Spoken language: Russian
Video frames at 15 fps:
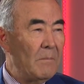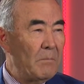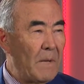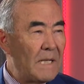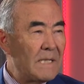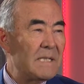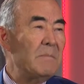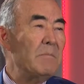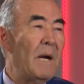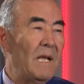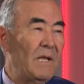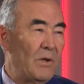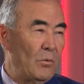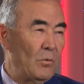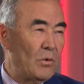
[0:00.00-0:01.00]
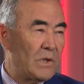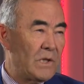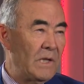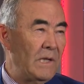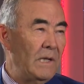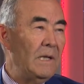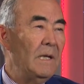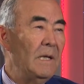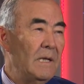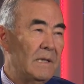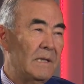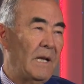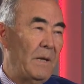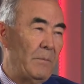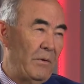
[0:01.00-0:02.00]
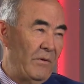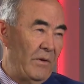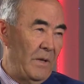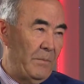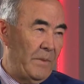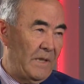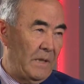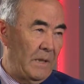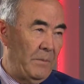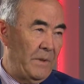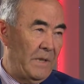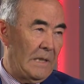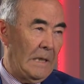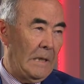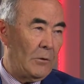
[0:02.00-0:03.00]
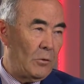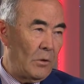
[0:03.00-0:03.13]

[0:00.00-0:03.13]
максимально учли требования потребителей.